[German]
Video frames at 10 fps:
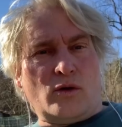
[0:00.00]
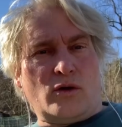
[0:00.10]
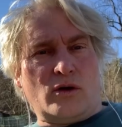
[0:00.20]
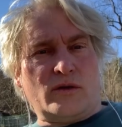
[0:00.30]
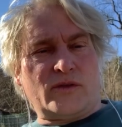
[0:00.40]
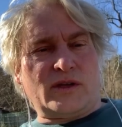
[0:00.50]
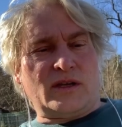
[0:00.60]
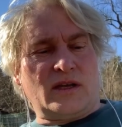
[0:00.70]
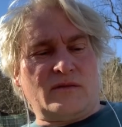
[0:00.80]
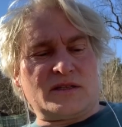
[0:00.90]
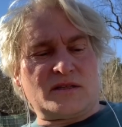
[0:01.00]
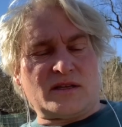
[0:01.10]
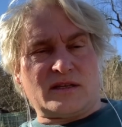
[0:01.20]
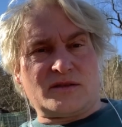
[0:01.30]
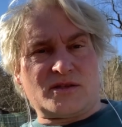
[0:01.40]
äh, sondern Innerweis ist
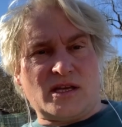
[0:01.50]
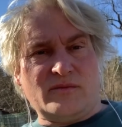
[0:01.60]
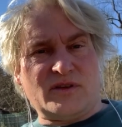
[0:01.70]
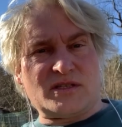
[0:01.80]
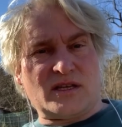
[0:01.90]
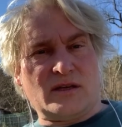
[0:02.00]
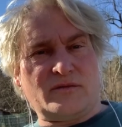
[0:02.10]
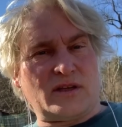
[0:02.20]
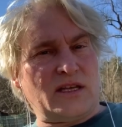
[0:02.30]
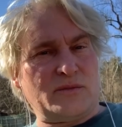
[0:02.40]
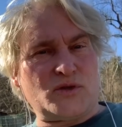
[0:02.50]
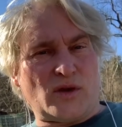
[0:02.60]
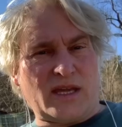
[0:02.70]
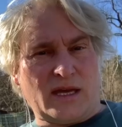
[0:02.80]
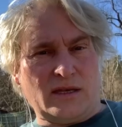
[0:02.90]
ein System, was dir hilft, dein Leben zu
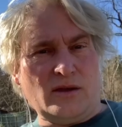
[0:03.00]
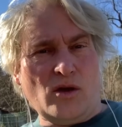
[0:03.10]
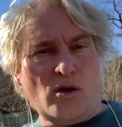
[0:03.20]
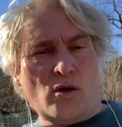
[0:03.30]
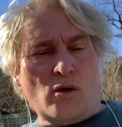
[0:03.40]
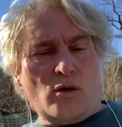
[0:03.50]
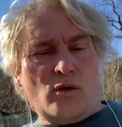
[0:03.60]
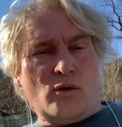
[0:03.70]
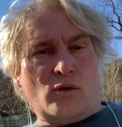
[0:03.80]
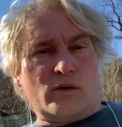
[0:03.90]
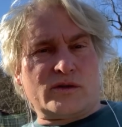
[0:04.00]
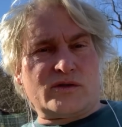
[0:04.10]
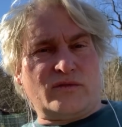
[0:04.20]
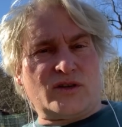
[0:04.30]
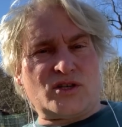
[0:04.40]
erkennen und
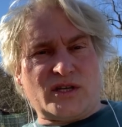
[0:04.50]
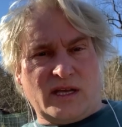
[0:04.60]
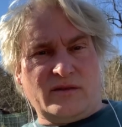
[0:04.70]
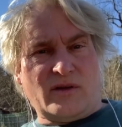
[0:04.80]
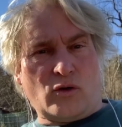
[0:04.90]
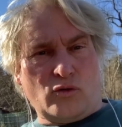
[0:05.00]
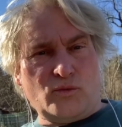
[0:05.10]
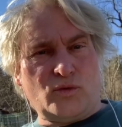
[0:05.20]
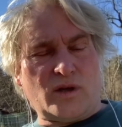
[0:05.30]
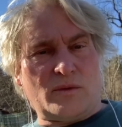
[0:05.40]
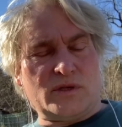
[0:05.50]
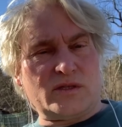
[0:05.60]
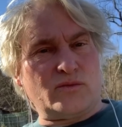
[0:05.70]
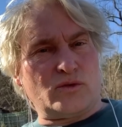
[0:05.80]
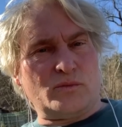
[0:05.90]
zu verstehen, warum du da
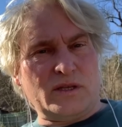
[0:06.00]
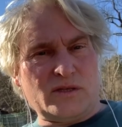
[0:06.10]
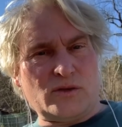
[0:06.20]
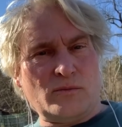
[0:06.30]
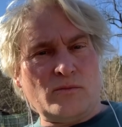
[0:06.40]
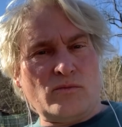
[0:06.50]
bist, wo du bist